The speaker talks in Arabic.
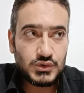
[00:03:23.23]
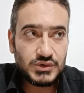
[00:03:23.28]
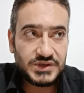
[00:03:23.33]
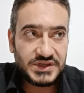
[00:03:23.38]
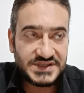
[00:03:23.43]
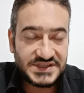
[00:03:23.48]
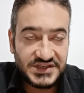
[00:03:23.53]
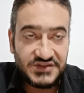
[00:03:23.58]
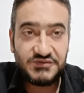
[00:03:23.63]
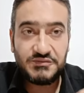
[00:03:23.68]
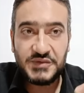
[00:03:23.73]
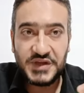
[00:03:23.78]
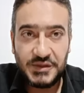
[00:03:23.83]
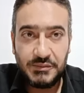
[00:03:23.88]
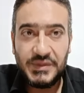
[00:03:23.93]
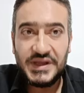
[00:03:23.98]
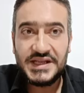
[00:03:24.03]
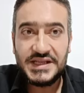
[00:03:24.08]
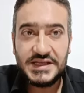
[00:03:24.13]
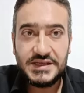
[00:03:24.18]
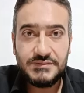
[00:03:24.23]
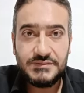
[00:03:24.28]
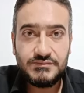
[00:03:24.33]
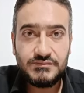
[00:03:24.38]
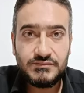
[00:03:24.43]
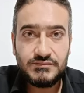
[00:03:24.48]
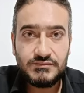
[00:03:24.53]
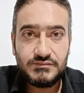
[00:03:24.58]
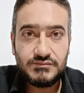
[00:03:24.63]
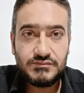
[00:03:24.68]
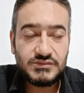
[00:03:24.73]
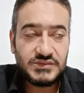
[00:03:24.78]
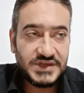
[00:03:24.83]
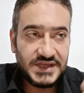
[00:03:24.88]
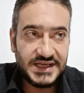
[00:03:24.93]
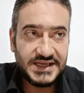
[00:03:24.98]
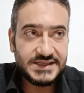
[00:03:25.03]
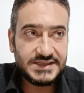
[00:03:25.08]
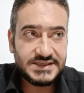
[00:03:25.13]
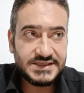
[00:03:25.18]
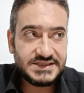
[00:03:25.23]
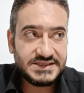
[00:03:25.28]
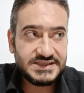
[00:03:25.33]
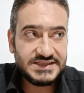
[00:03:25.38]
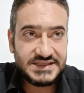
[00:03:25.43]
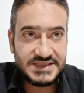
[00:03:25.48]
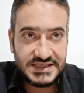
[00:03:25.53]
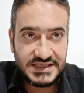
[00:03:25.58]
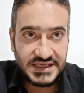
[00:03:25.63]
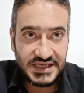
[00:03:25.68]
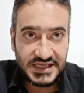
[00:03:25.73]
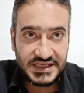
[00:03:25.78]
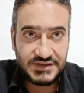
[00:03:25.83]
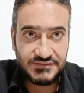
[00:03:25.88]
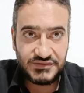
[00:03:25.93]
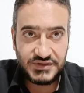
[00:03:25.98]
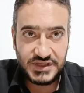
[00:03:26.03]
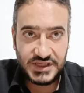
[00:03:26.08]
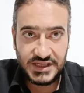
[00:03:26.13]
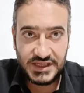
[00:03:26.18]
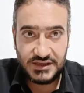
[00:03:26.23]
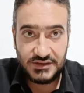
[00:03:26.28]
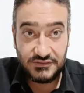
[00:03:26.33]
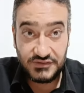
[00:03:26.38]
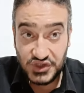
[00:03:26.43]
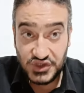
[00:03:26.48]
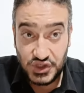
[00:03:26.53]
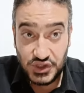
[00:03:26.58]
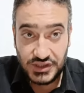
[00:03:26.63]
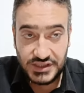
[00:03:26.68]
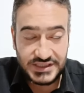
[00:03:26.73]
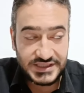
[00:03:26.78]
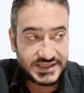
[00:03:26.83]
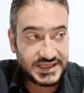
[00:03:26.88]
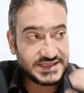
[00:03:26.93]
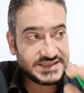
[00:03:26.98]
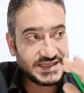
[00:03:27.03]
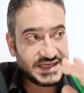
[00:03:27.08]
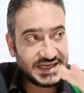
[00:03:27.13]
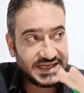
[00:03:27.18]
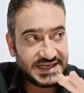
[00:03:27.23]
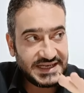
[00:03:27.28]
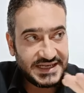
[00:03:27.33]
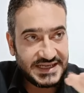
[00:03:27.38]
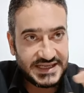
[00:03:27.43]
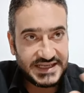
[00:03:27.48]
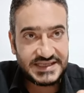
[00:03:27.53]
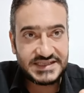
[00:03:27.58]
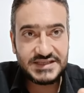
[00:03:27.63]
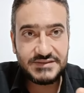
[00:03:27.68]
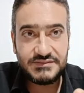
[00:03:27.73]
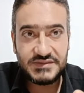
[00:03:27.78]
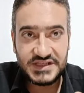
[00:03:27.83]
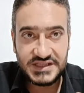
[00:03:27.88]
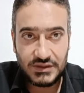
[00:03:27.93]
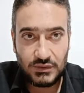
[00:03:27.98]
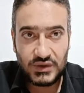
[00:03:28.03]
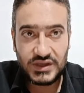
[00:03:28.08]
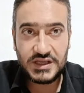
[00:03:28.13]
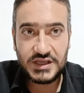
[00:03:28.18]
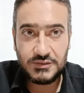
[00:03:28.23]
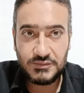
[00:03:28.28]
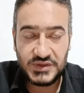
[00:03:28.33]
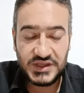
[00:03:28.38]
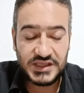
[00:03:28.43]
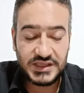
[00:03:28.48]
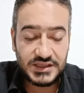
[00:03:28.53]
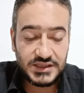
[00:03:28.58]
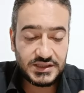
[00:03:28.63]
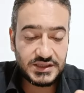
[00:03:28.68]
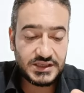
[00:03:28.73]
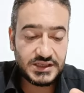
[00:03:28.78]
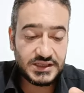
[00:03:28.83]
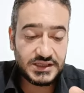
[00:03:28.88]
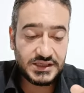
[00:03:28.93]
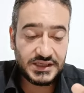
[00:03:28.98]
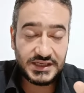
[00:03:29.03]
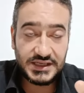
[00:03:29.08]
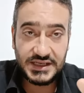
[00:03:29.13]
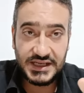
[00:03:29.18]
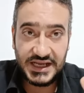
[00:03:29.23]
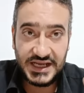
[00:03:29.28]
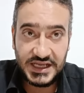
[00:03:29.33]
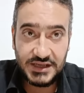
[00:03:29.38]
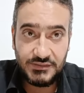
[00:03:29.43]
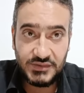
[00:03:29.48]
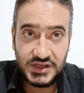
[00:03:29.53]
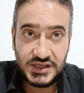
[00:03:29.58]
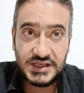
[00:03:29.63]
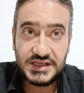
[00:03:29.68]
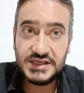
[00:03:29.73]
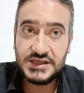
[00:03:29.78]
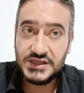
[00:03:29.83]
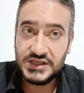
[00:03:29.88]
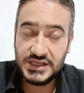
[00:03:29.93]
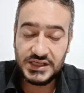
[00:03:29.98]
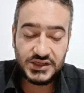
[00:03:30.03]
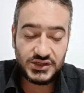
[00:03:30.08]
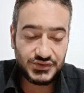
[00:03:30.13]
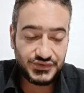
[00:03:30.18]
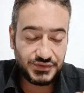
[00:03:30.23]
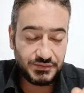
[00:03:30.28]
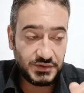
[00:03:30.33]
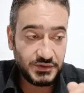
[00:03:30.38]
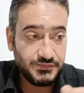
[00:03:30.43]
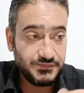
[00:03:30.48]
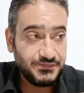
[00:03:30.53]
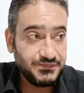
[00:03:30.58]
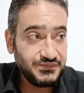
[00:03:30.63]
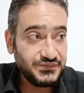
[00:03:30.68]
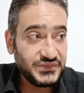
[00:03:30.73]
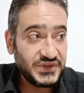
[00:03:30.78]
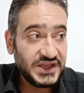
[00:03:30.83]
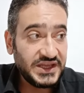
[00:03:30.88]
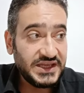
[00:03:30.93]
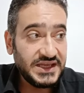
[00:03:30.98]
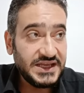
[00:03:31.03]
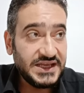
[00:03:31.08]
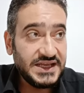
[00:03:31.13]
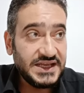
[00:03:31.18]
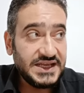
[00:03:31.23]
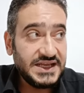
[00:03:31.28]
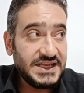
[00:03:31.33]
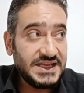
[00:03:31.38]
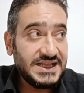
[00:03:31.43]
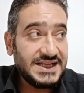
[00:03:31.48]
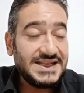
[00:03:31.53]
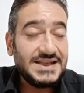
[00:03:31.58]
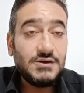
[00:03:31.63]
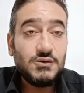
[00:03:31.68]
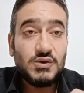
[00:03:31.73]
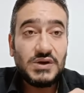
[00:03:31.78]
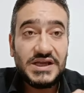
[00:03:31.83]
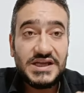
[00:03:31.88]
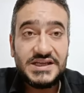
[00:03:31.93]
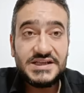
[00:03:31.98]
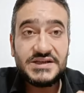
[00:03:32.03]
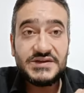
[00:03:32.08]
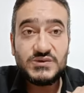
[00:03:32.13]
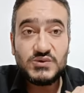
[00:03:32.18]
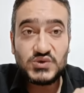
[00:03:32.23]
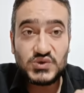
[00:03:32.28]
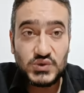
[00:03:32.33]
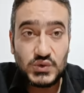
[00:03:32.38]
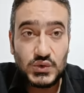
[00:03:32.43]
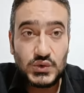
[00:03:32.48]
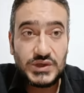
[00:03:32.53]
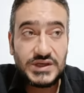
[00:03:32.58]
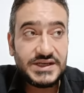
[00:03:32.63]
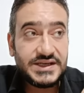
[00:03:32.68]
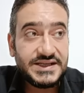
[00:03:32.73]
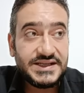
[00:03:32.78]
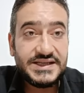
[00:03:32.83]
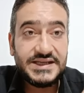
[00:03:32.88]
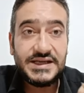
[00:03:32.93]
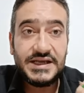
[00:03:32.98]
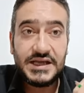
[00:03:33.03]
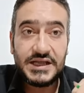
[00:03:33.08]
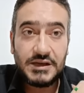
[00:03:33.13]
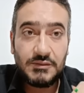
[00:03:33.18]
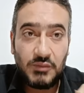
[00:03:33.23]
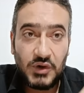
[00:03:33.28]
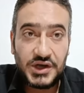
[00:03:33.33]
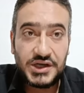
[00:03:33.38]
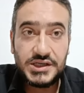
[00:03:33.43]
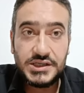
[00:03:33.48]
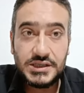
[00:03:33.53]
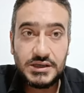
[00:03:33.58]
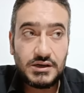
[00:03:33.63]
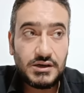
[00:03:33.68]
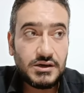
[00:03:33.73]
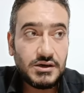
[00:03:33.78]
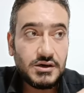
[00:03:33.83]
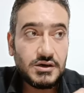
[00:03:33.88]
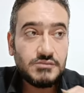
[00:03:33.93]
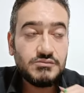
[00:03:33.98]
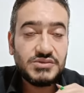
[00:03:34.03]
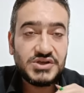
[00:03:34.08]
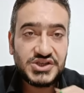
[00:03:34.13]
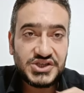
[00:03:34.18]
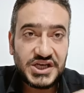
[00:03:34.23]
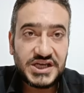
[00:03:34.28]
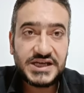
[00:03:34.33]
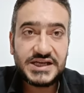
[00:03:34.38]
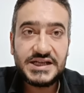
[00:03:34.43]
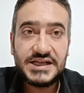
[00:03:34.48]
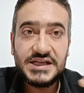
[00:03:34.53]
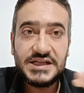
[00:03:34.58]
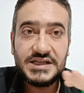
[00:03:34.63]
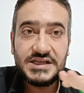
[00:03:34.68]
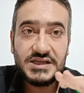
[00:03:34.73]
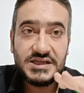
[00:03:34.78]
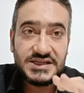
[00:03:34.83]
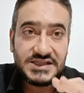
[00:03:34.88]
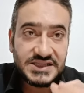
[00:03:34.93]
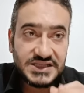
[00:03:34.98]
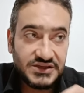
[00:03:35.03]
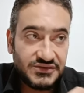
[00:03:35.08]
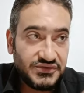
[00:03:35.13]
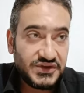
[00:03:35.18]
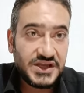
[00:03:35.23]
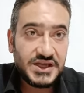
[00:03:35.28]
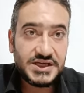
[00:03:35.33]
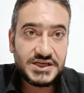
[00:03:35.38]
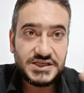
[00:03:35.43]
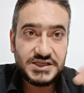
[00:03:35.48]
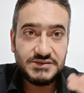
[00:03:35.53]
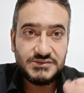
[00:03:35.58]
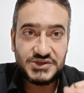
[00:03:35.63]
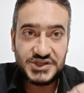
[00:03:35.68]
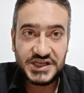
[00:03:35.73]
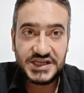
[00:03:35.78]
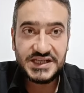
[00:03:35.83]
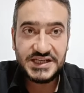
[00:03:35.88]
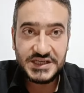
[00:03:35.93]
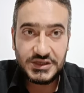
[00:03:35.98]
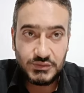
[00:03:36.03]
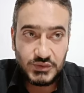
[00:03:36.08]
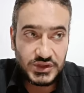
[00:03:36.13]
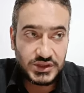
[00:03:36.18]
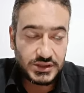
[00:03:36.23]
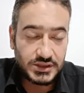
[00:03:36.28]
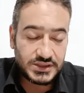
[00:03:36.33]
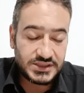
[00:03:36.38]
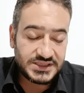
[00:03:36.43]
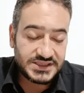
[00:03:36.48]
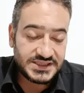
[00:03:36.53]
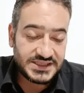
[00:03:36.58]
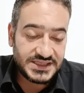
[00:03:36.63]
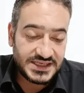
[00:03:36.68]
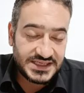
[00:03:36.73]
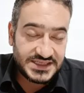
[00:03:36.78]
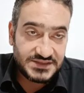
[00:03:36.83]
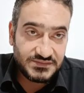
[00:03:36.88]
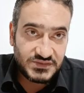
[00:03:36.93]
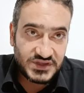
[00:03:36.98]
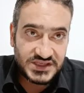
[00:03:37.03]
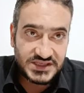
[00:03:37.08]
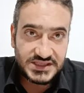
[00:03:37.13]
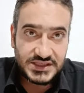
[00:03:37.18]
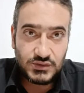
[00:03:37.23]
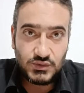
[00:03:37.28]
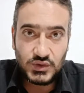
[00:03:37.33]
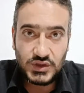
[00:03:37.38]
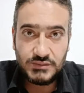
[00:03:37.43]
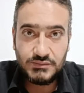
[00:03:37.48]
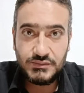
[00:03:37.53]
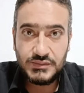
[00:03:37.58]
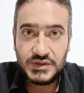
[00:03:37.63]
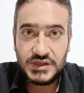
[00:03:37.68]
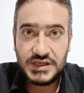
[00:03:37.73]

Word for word: نزيف مهبلي لا دي هنا في الشهر التاسع لازم نتوجه به الحامل إلى الطبيب لو لقينا نزول للمية بشكل اندفاعي بشكل كبير دي لازم تستوجب